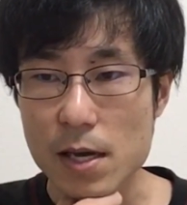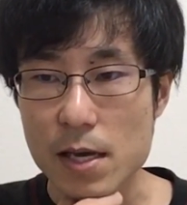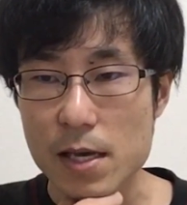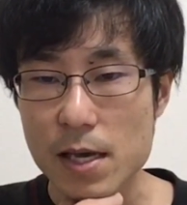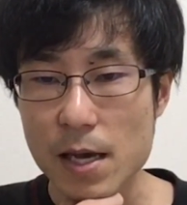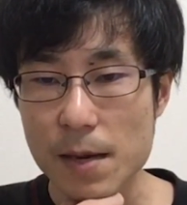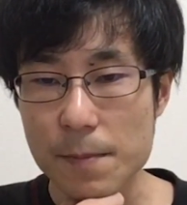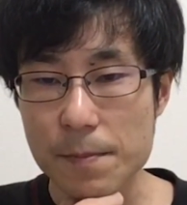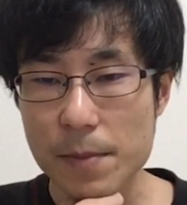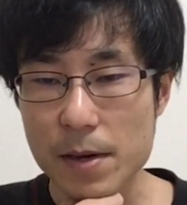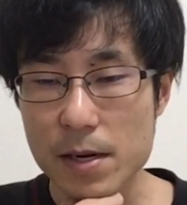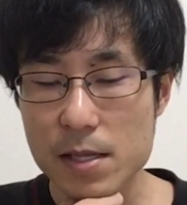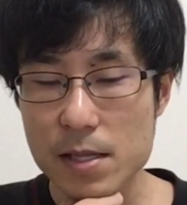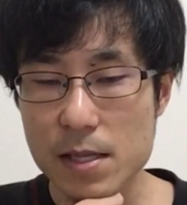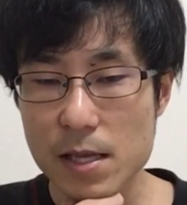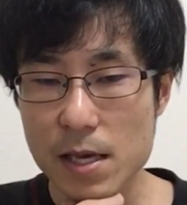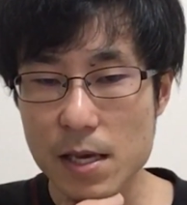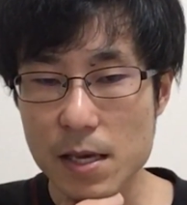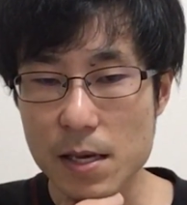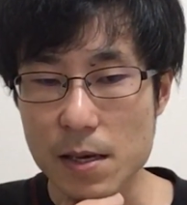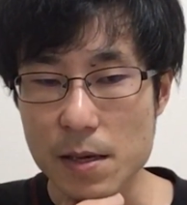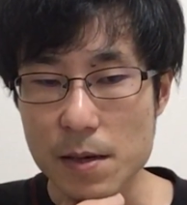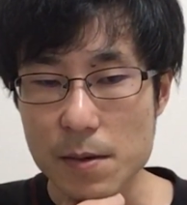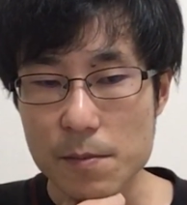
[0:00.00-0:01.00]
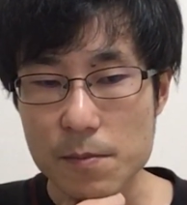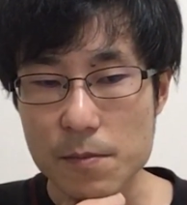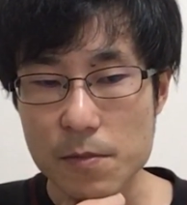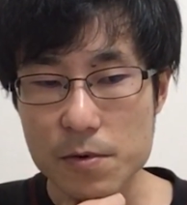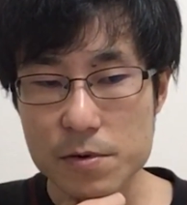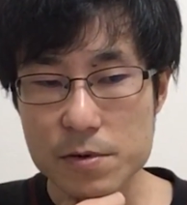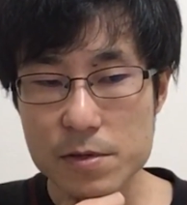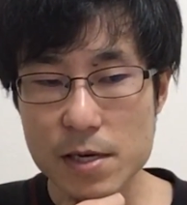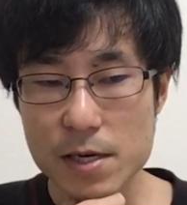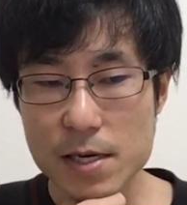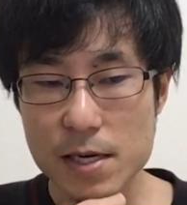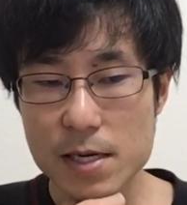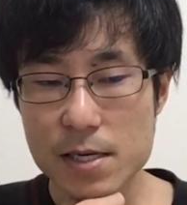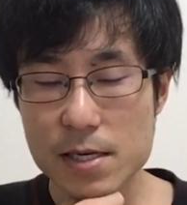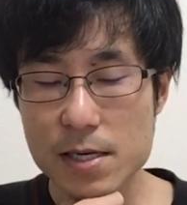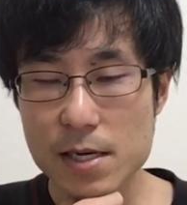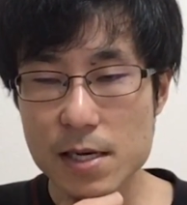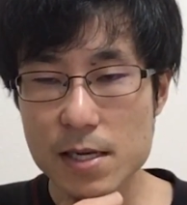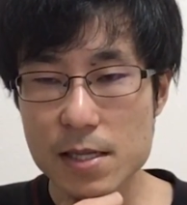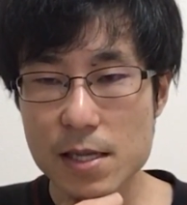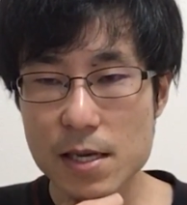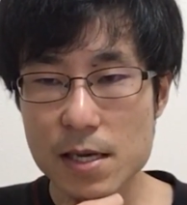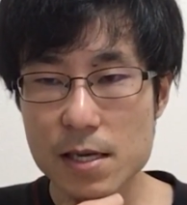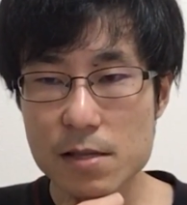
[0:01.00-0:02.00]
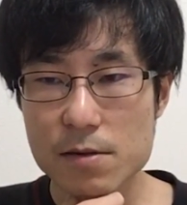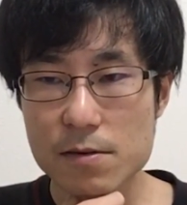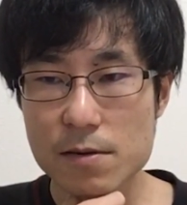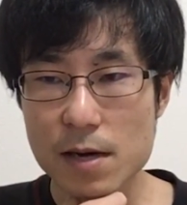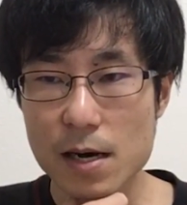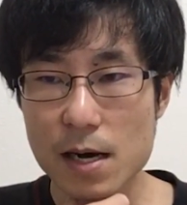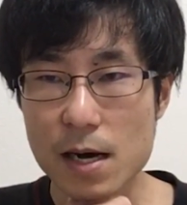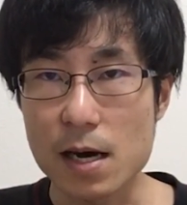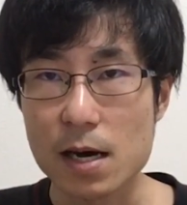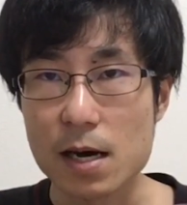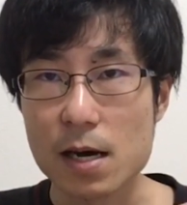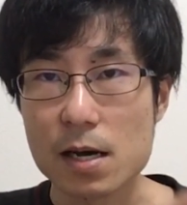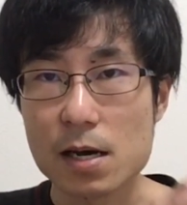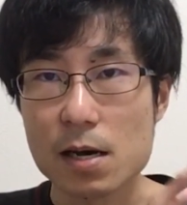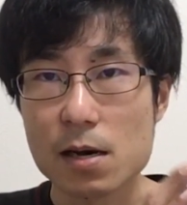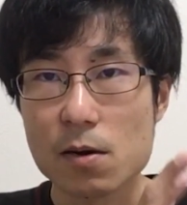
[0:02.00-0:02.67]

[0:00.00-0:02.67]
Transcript: やっぱりね、僕が考えたいのは、